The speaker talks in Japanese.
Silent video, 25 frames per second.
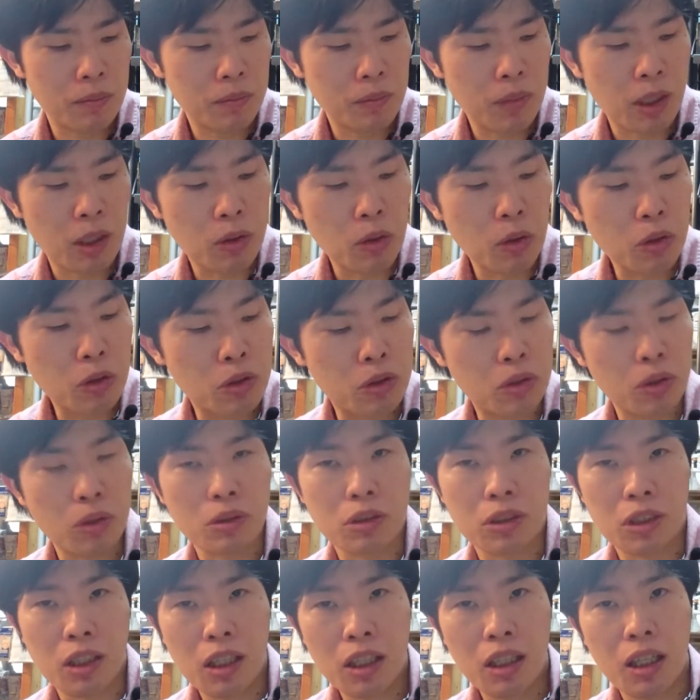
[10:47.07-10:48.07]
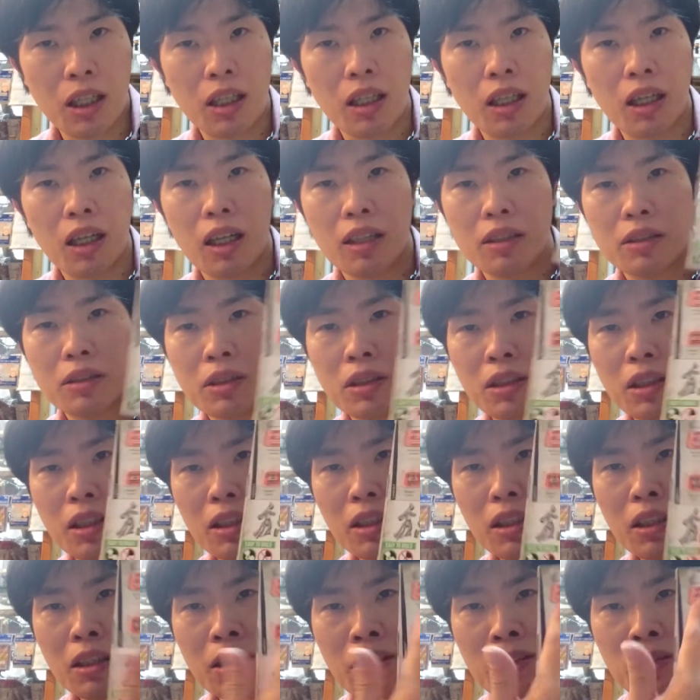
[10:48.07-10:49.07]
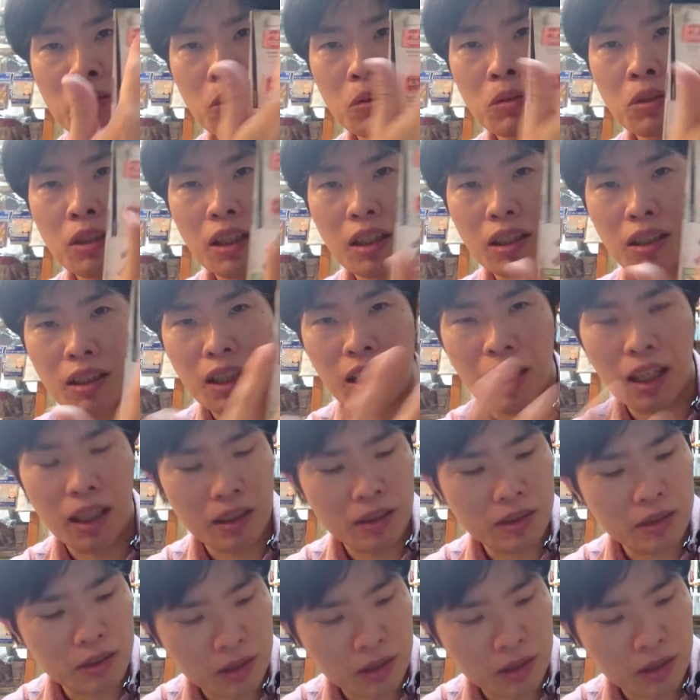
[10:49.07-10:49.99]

まあ、6色ねカラーがついててっていうところなんで、はい、